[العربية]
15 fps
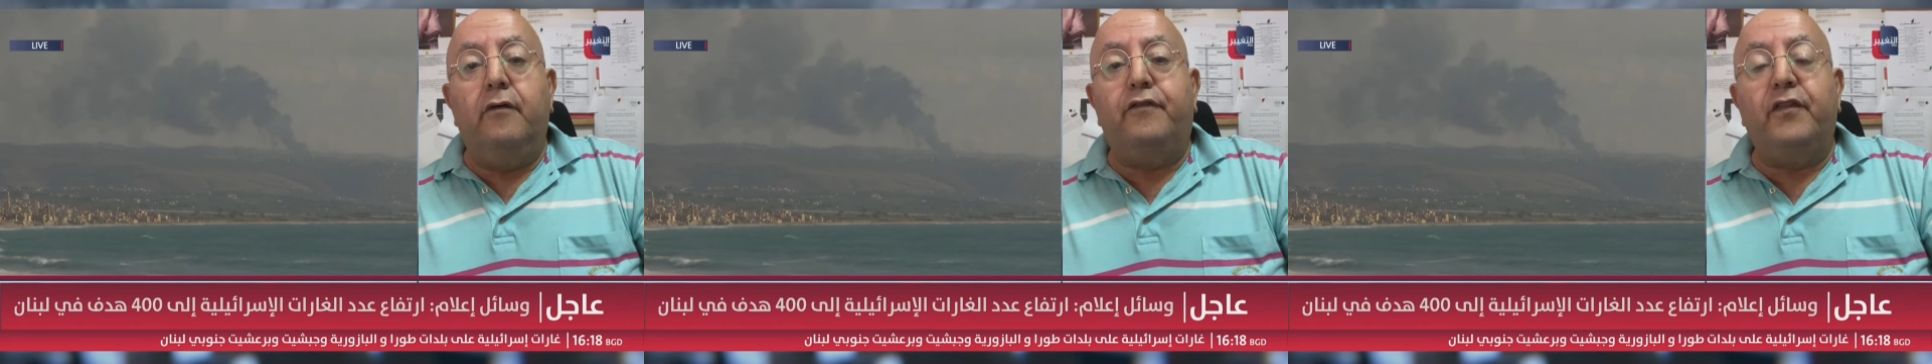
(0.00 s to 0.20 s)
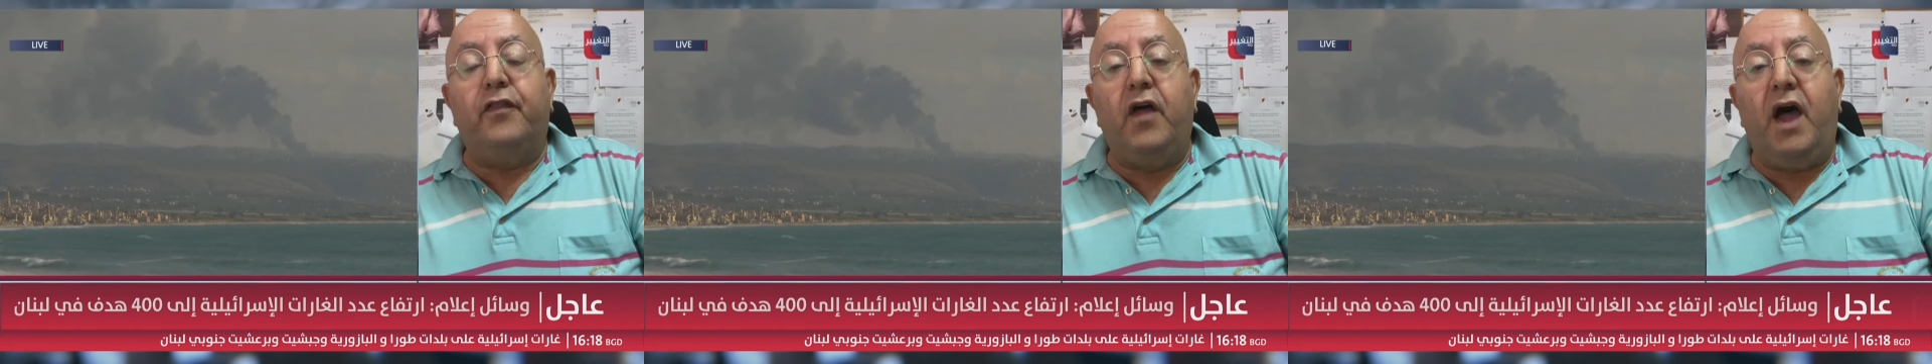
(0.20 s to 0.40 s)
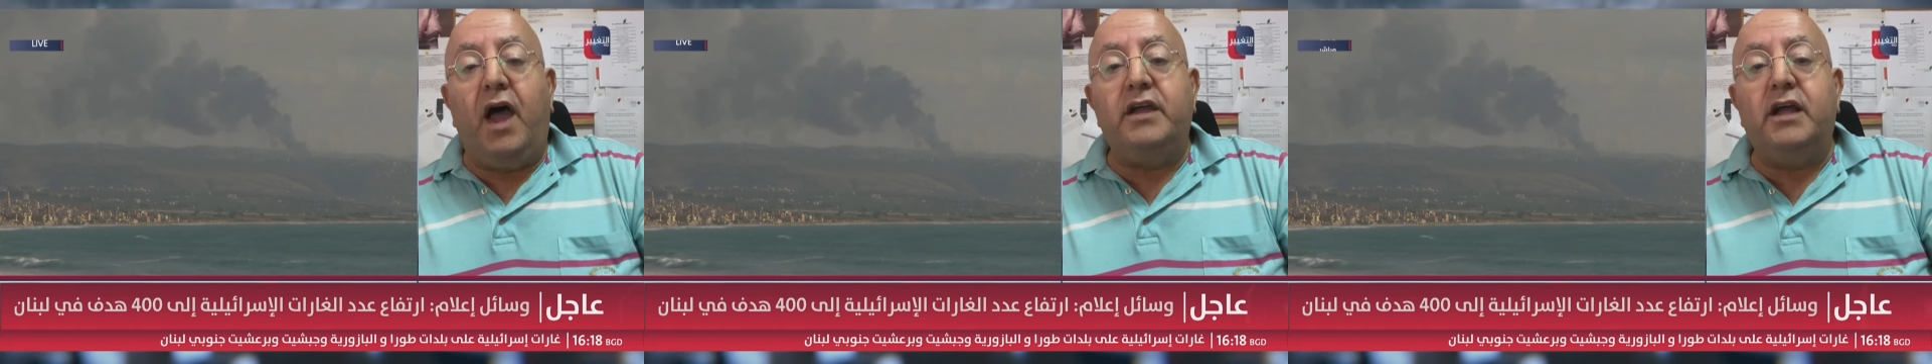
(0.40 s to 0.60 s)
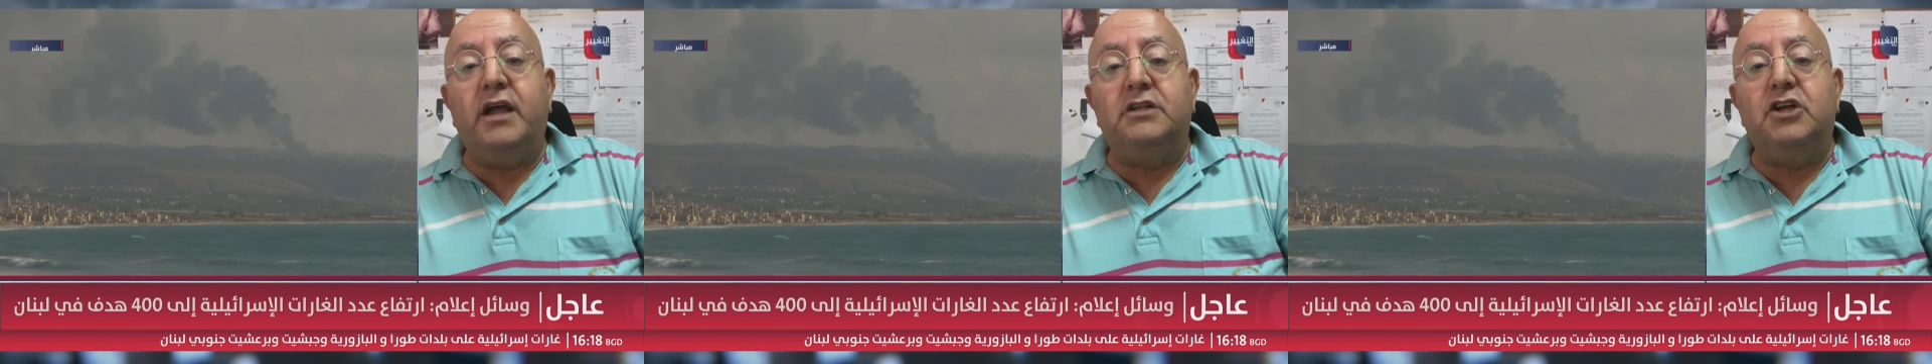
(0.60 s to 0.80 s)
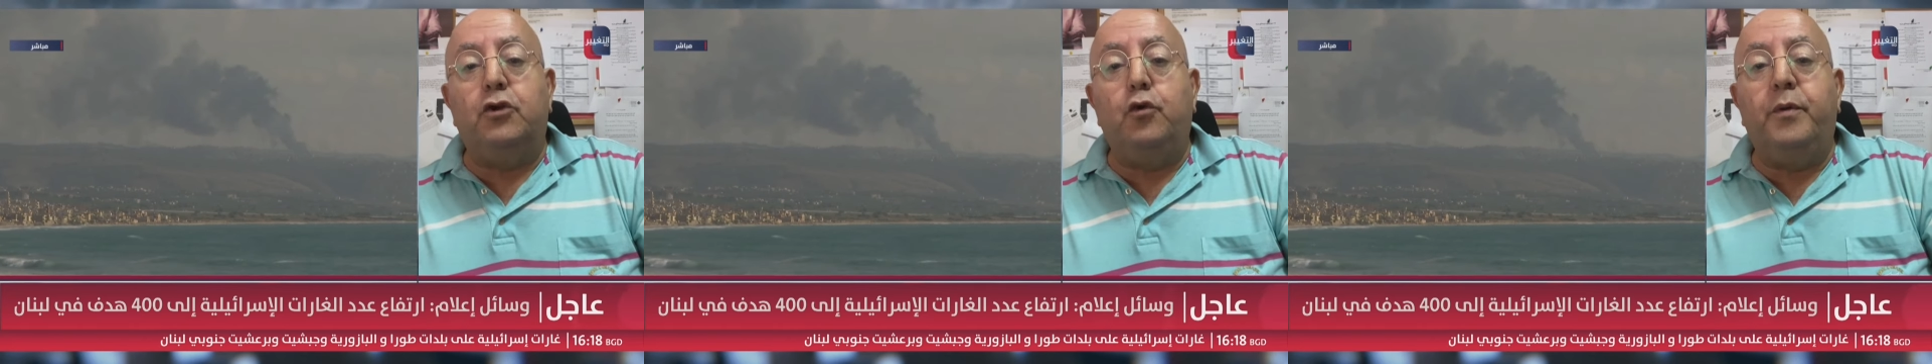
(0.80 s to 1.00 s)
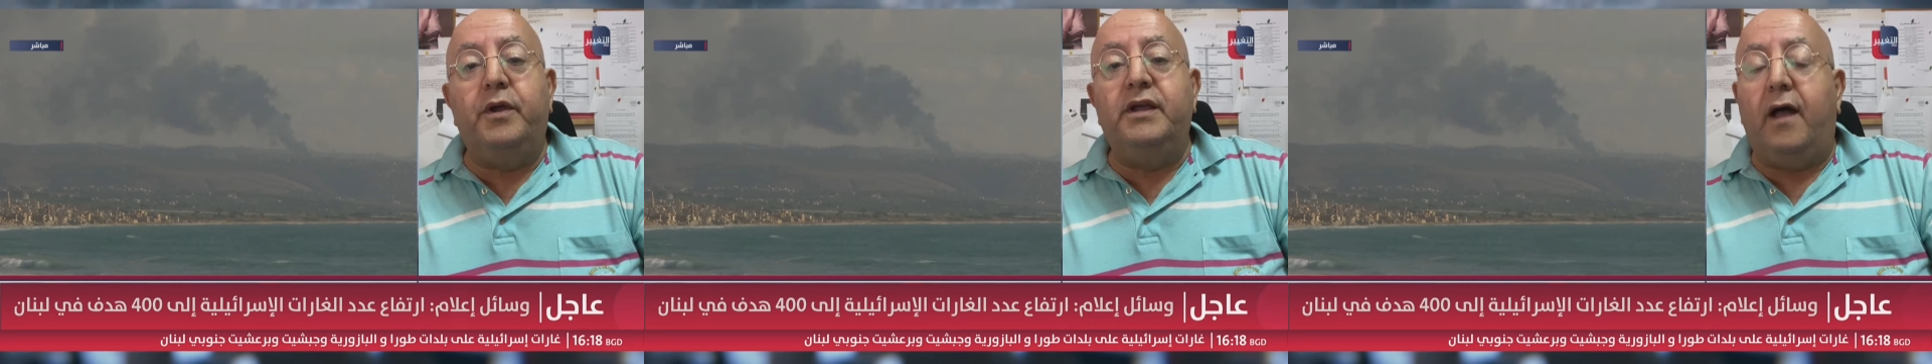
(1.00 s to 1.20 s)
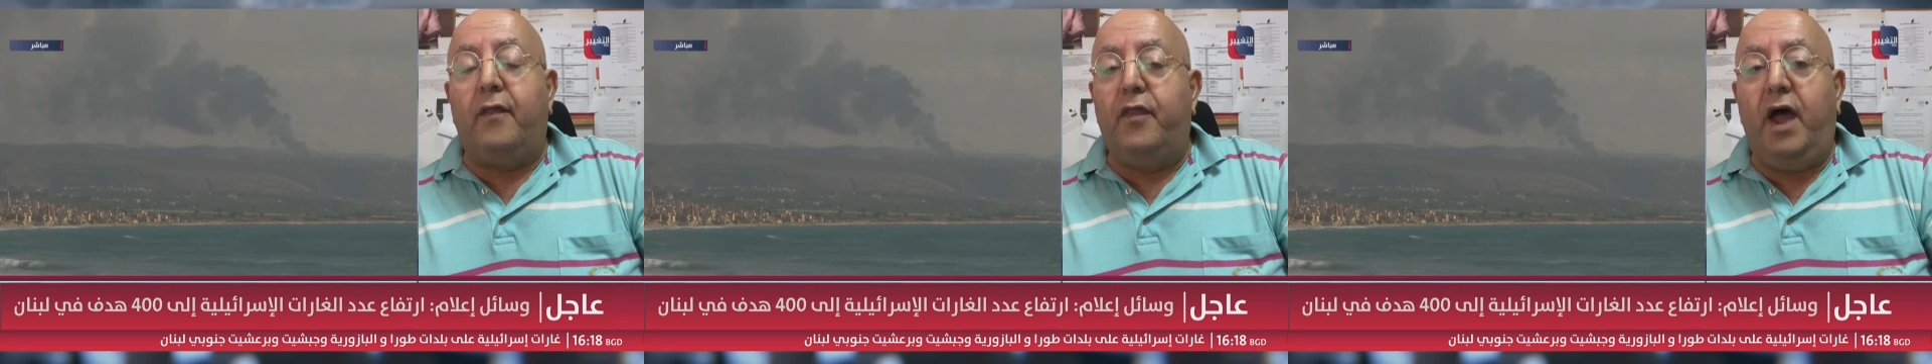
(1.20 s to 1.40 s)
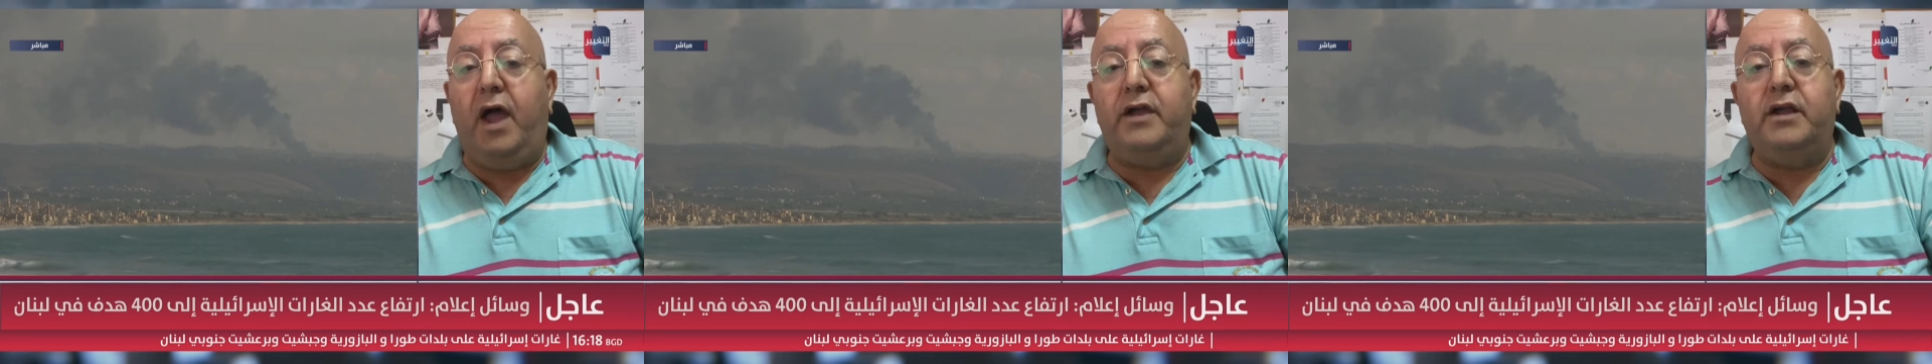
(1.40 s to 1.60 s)
في الضاحيه الجنوبيه
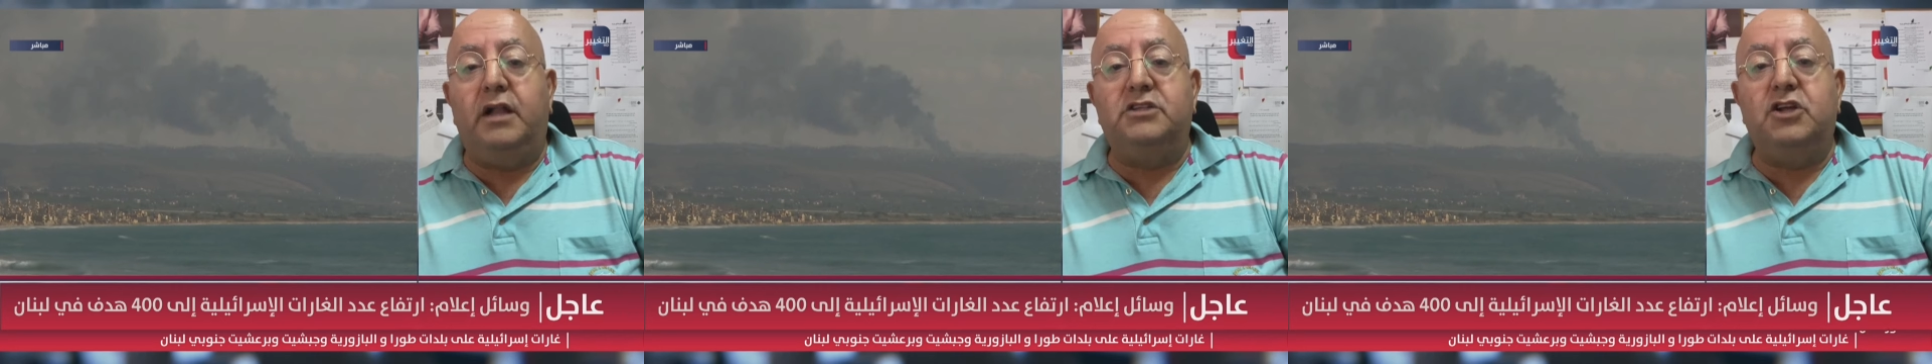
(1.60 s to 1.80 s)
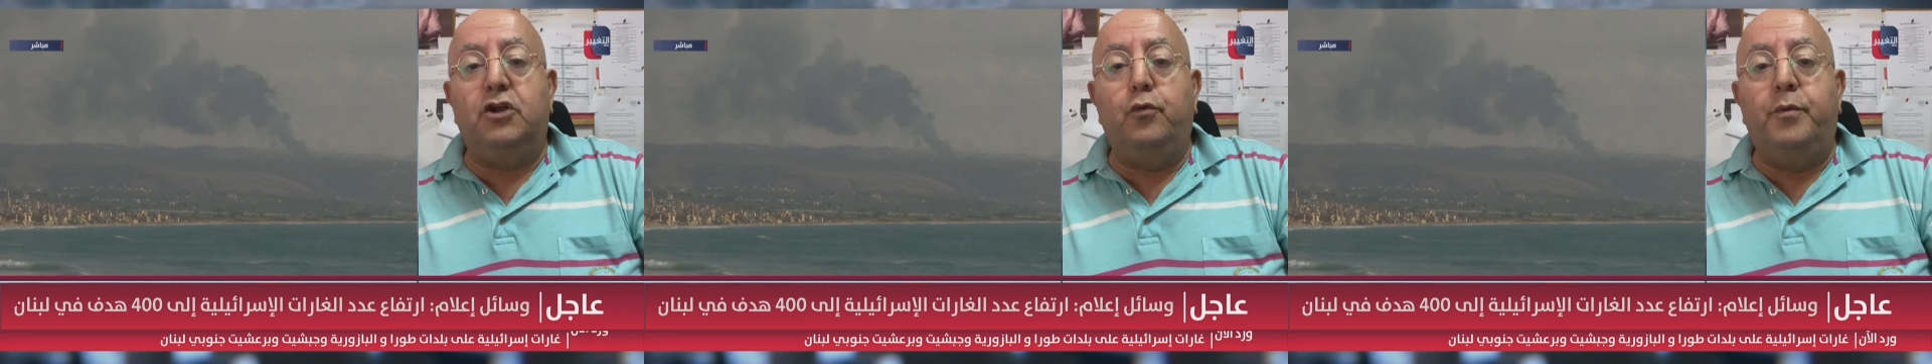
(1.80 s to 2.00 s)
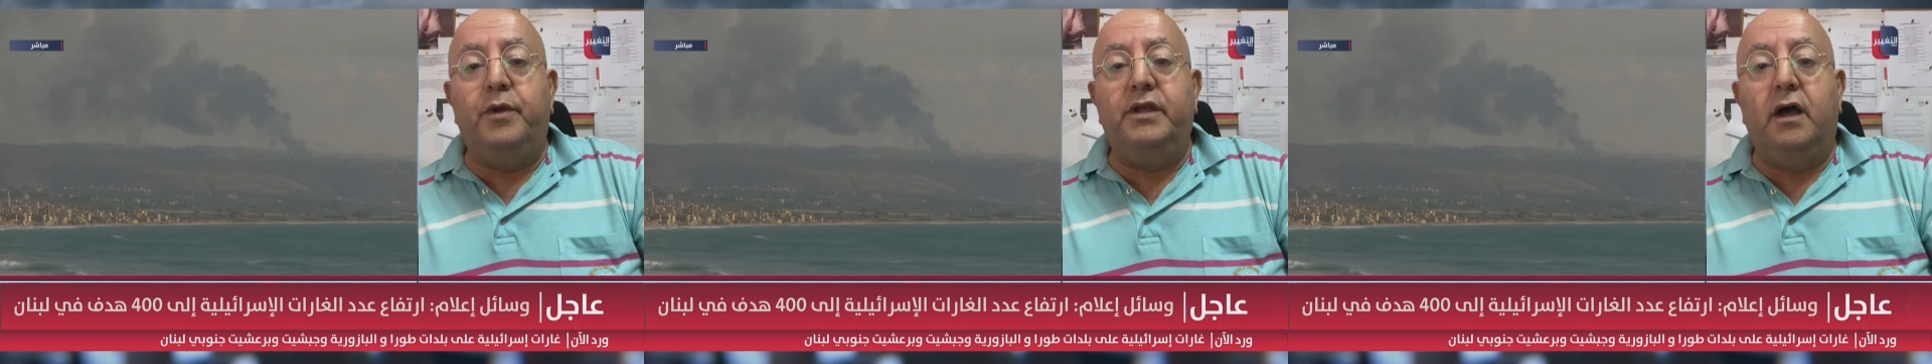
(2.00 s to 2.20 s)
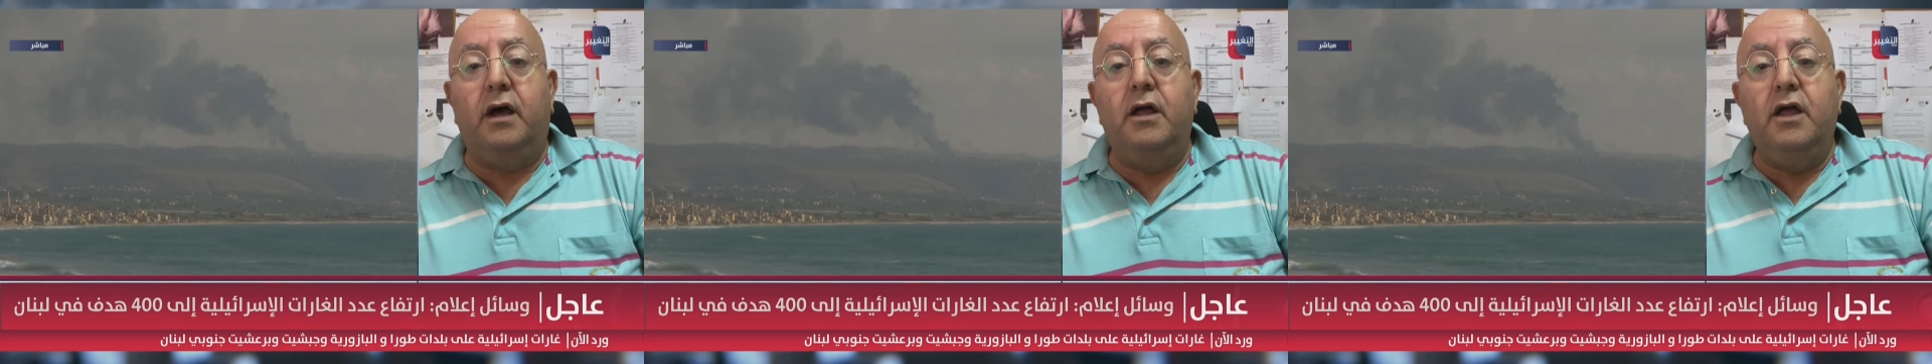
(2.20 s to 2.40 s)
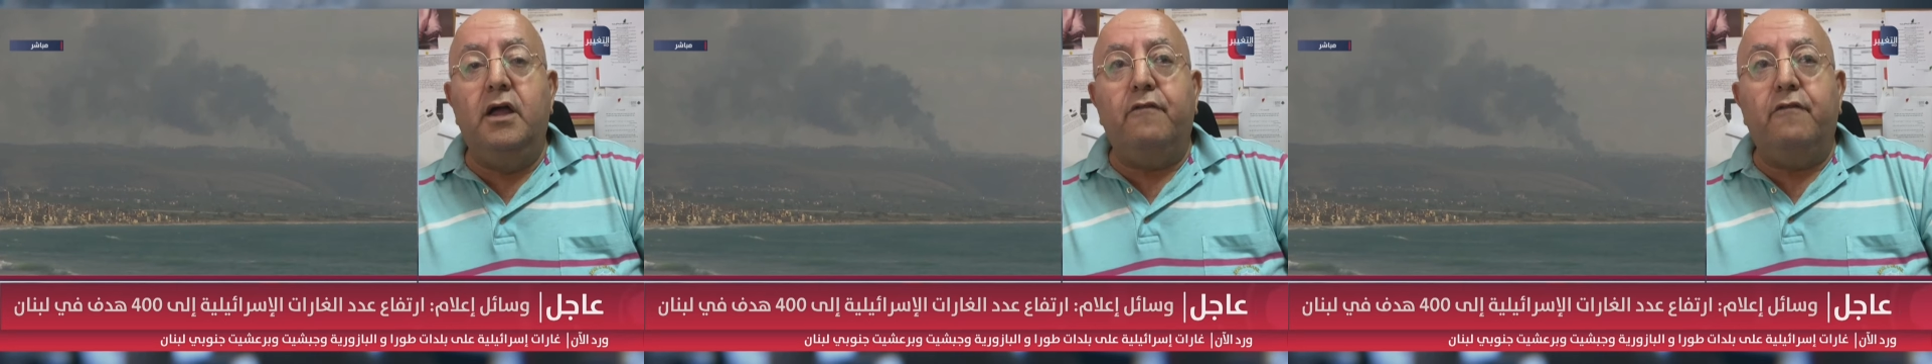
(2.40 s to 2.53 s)
الضاحيه الجنوبيه